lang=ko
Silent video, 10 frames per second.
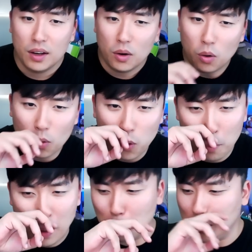홍콩
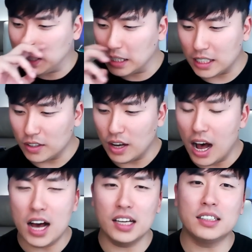방 비싸잖아요.
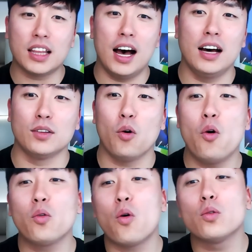아 일단
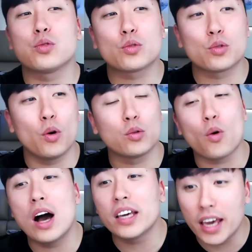홍콩 숙소 또
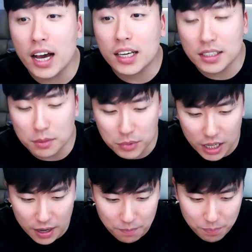한 개
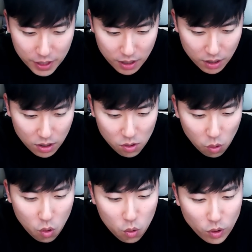예약했습니다.
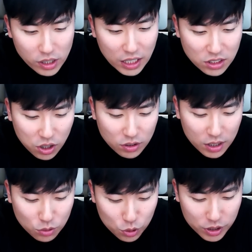홍콩 일단 첫
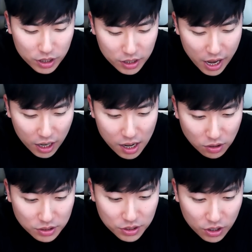일주일 예약한
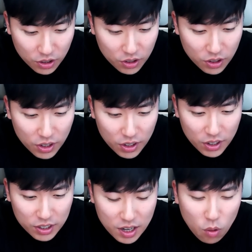거는요.
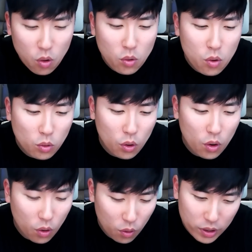그냥
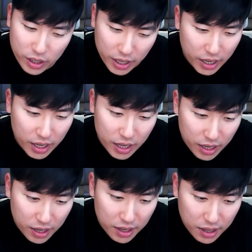홍콩도 이게
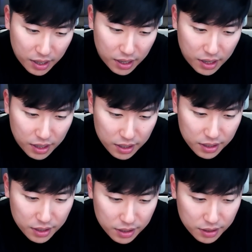아,
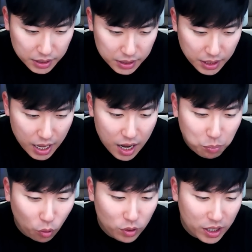딱
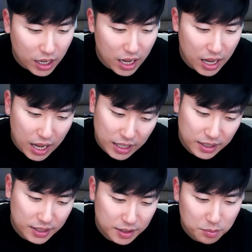보니까
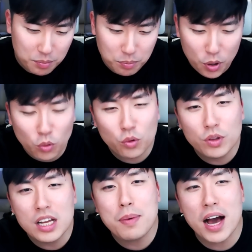한 평균
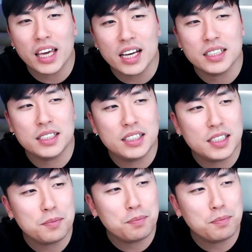1박에 10